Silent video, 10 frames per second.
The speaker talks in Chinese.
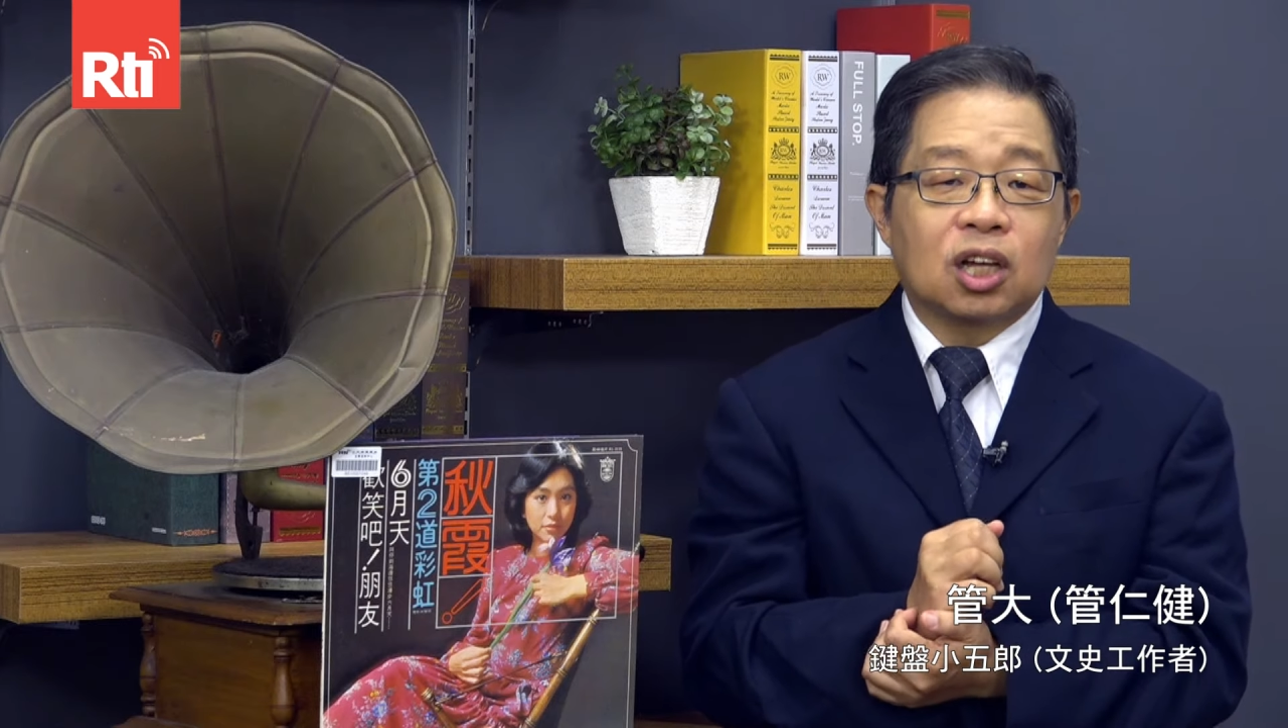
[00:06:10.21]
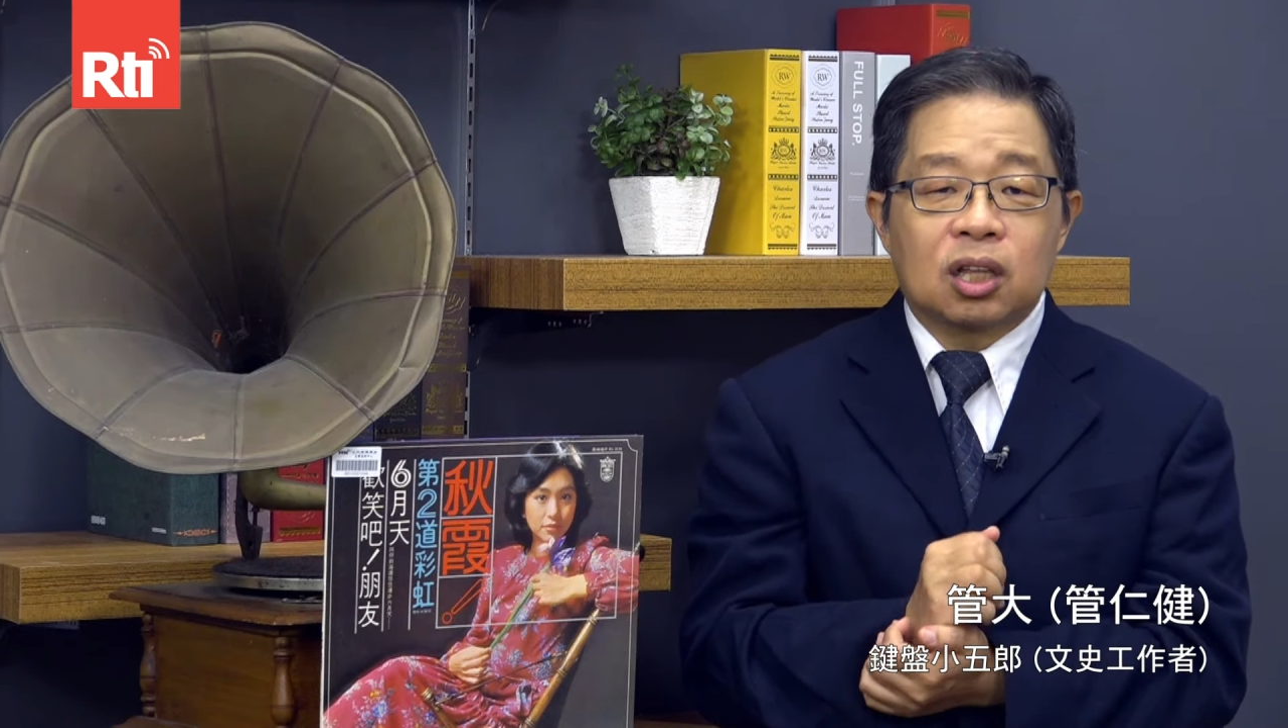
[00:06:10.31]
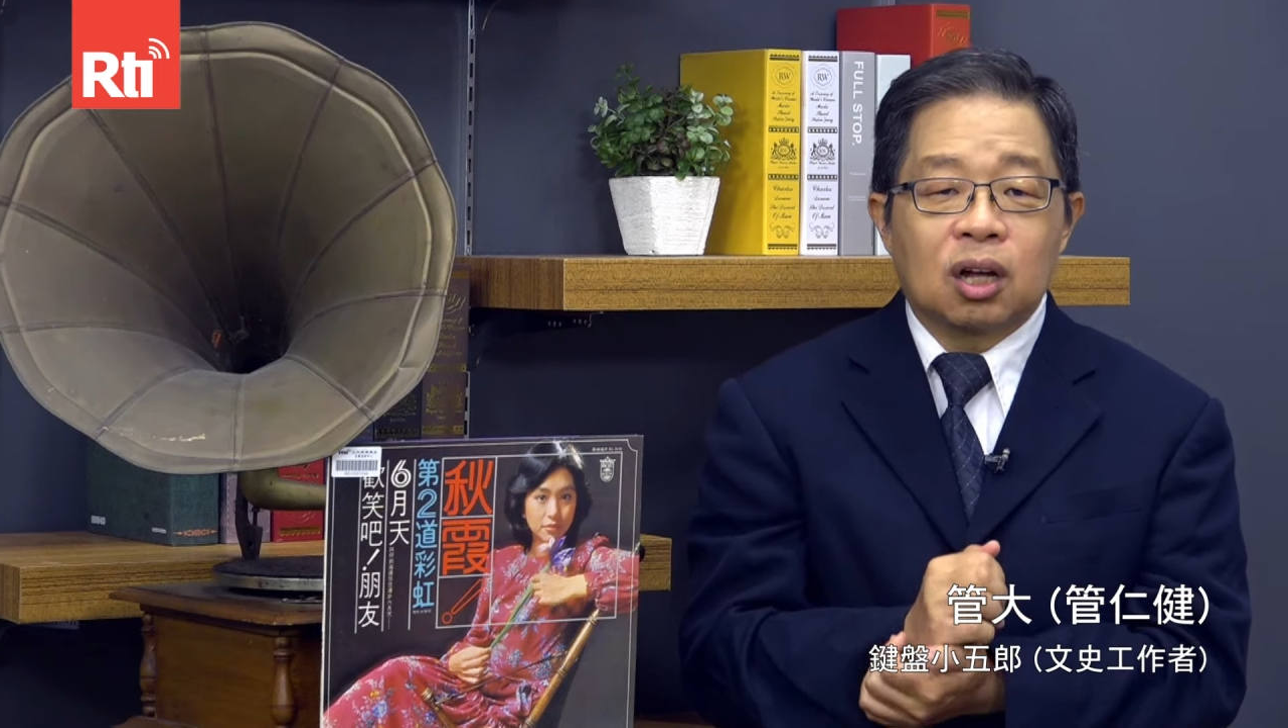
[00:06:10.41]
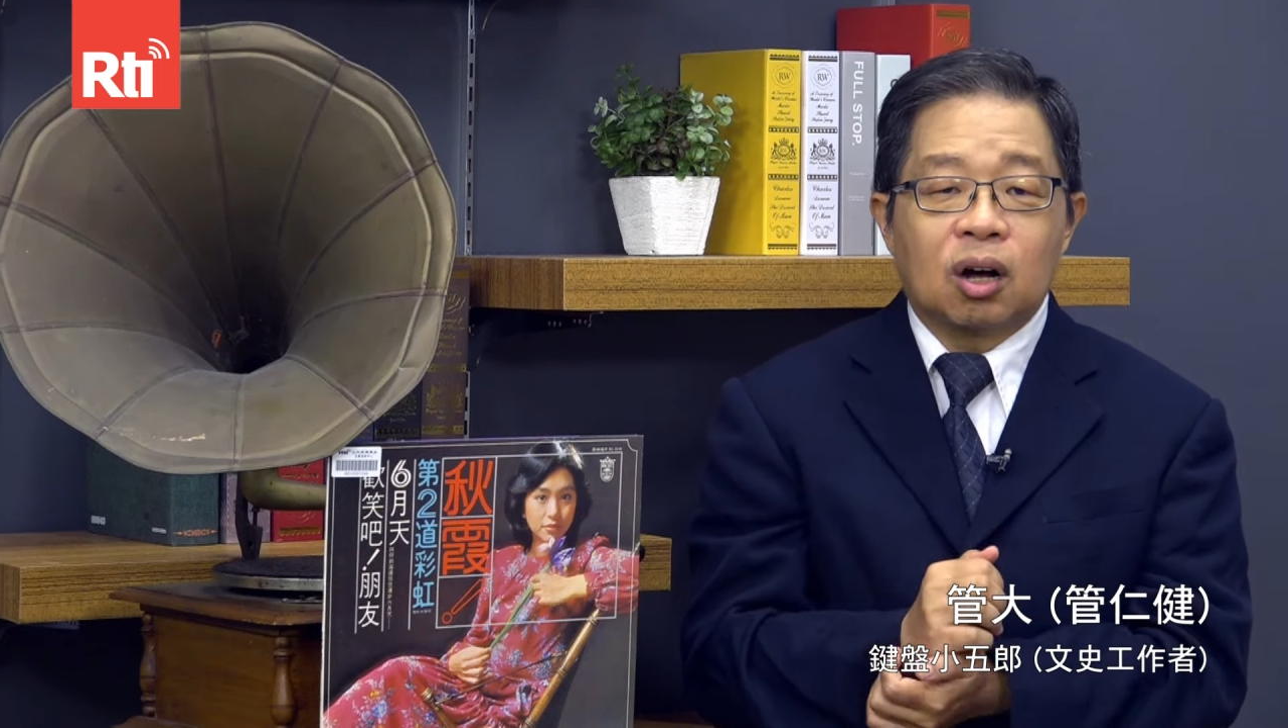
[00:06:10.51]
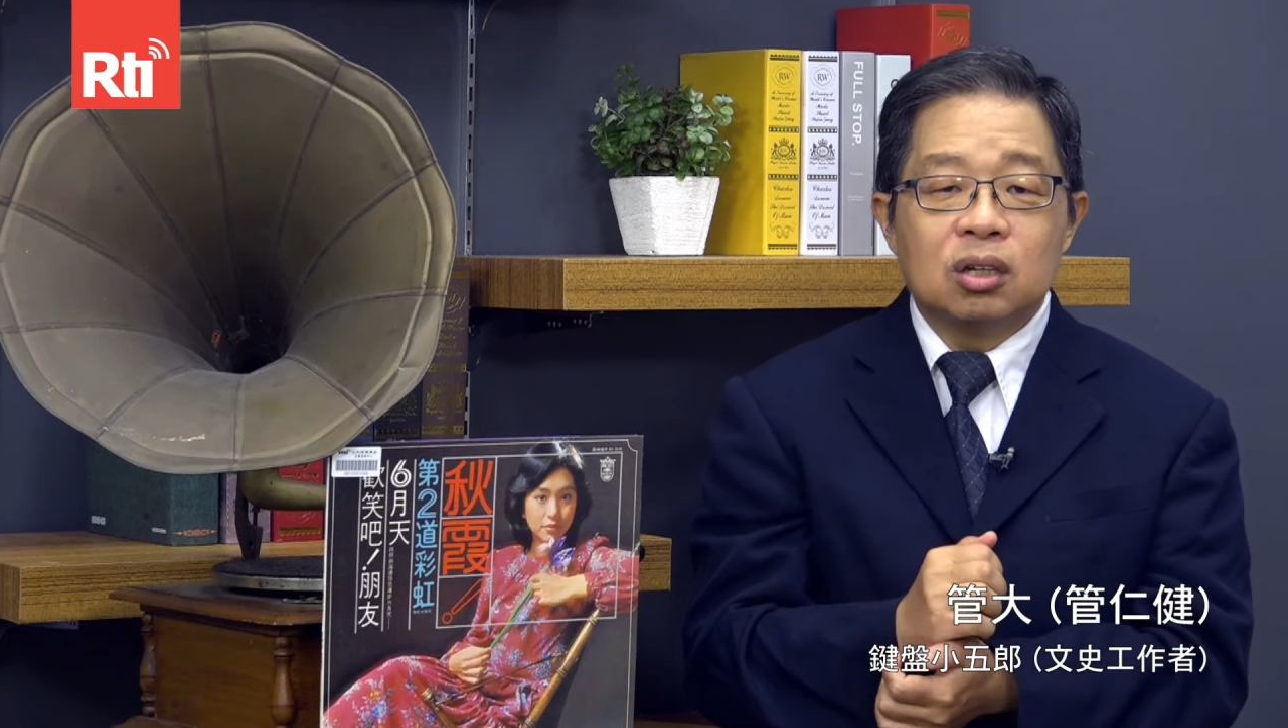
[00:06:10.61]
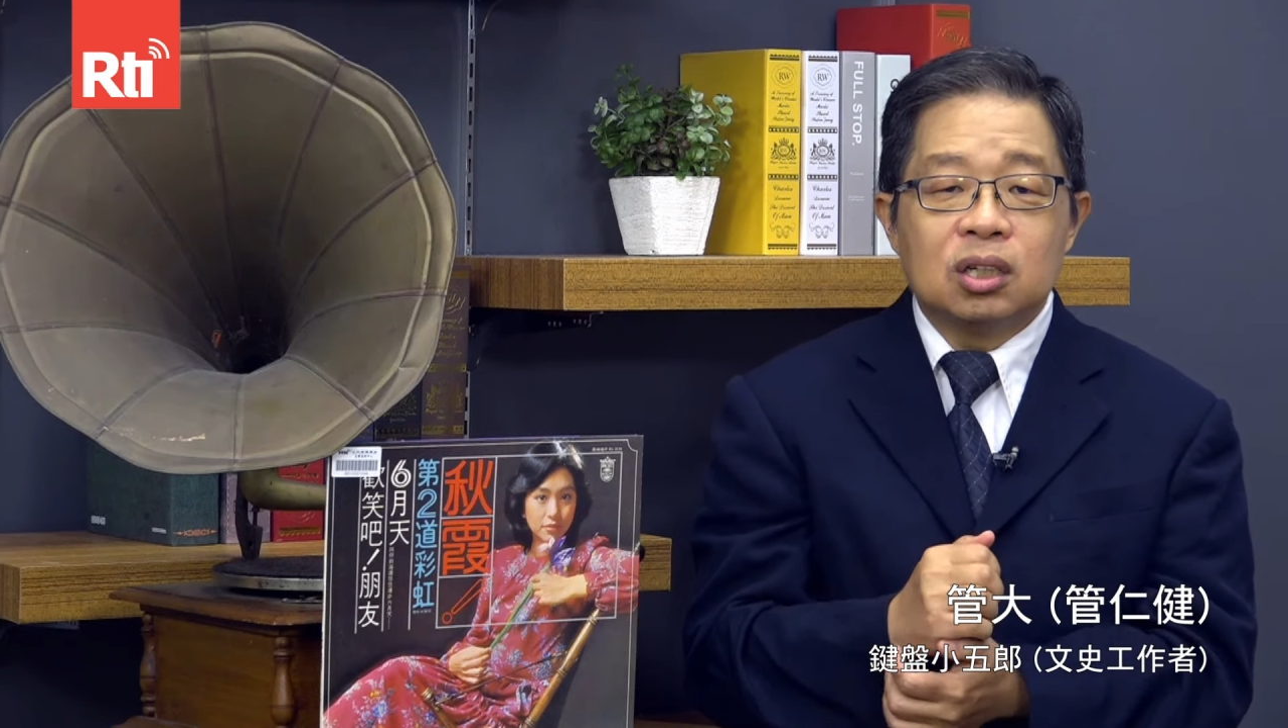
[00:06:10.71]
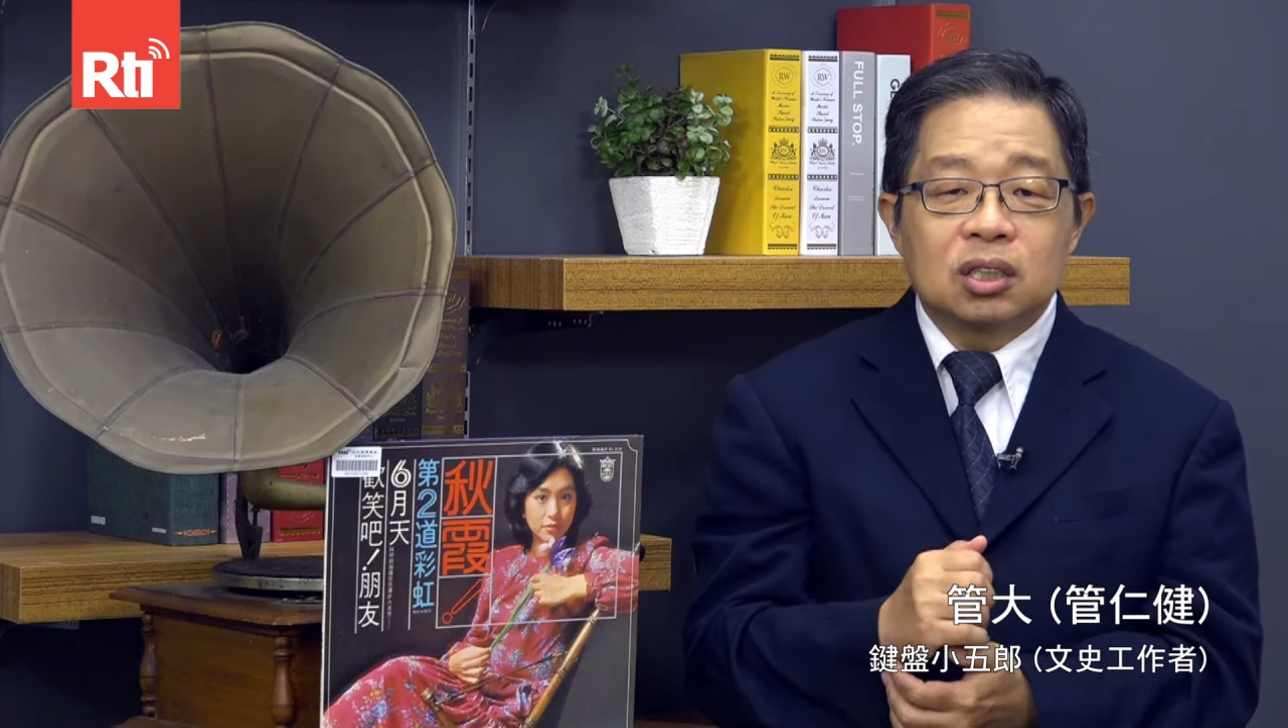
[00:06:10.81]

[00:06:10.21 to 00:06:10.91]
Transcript: 年呢，